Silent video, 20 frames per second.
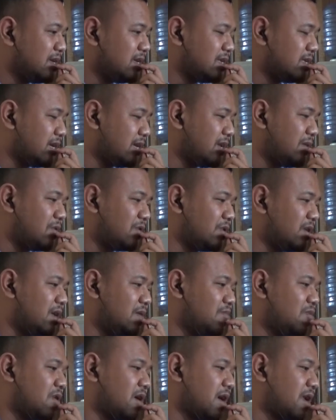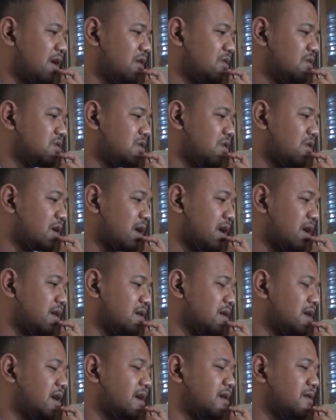Jadi model bukan harus
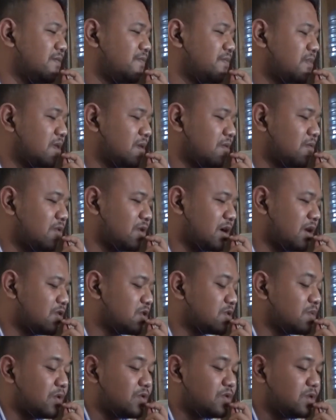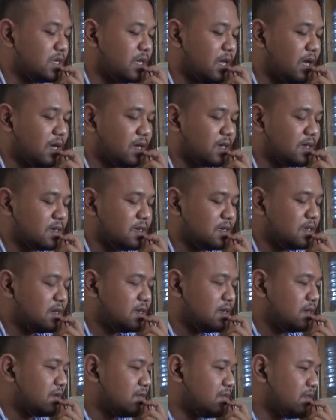orang ya, bukan harus manusia,
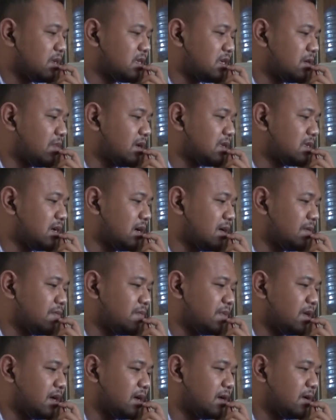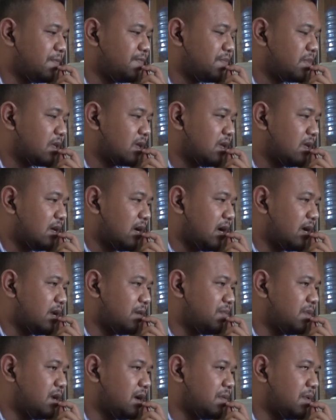macam-macam ya.
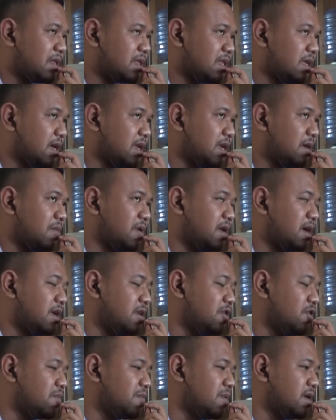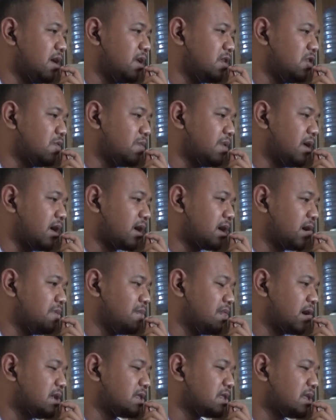Ada benda mati, ada benda hidup, benda hidup ya kayak
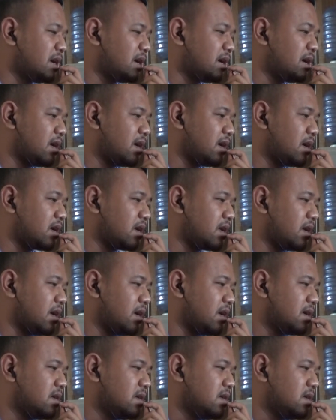binatang ya.